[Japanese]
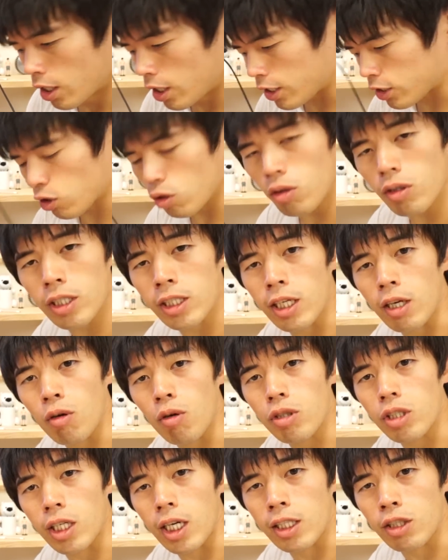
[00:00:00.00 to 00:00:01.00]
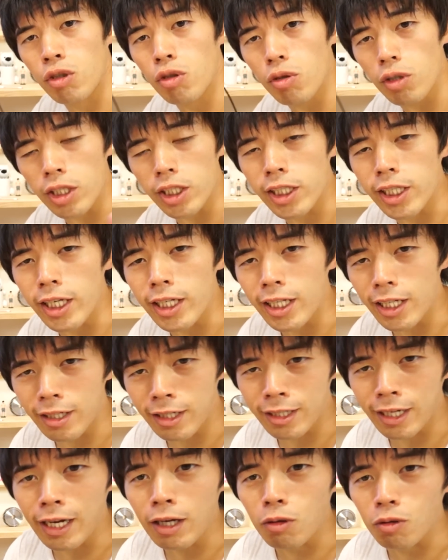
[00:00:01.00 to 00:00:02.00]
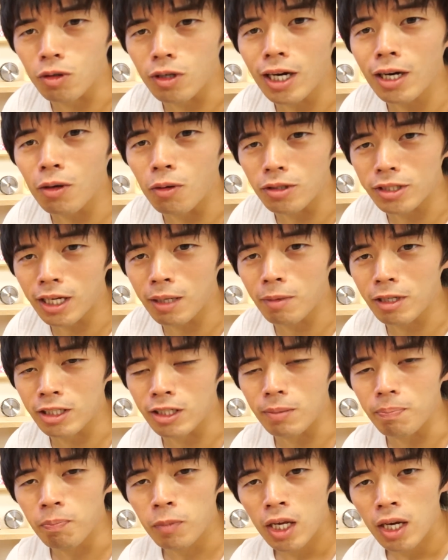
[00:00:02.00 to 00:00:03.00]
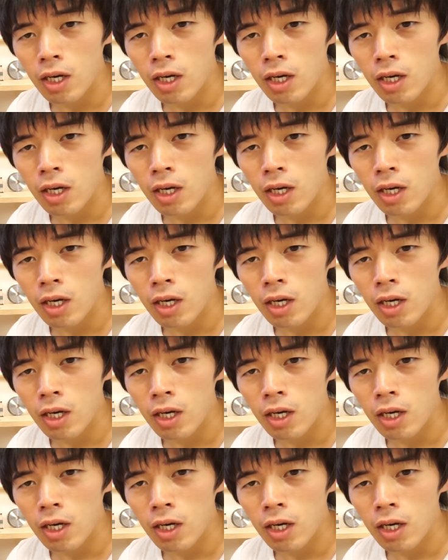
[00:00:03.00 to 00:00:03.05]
えちょっとですね、こちら注意していただきたいことがございます。